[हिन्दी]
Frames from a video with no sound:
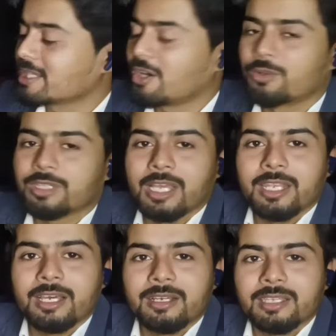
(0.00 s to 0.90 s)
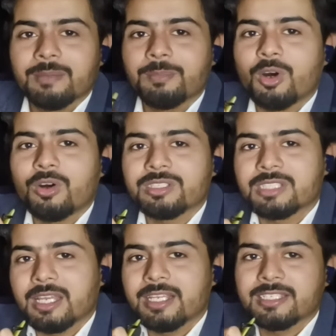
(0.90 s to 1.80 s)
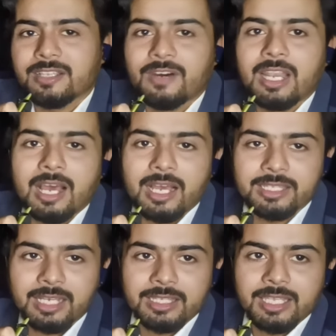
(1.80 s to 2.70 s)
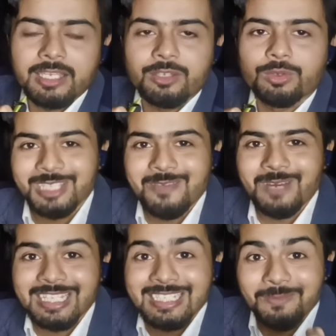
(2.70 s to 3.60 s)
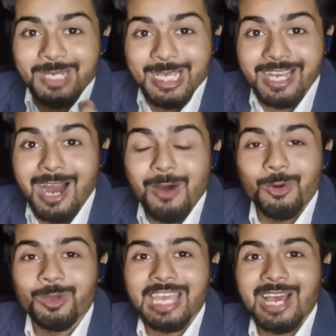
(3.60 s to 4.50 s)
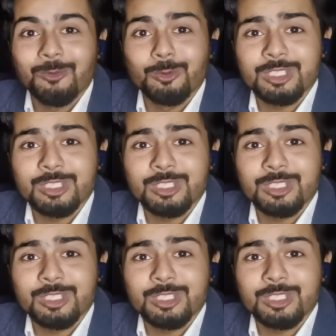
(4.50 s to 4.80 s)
पास क्या होता है ना कि बहुत सारे सवाल आते हैं कि तो सही बात है जब निकाह हो गया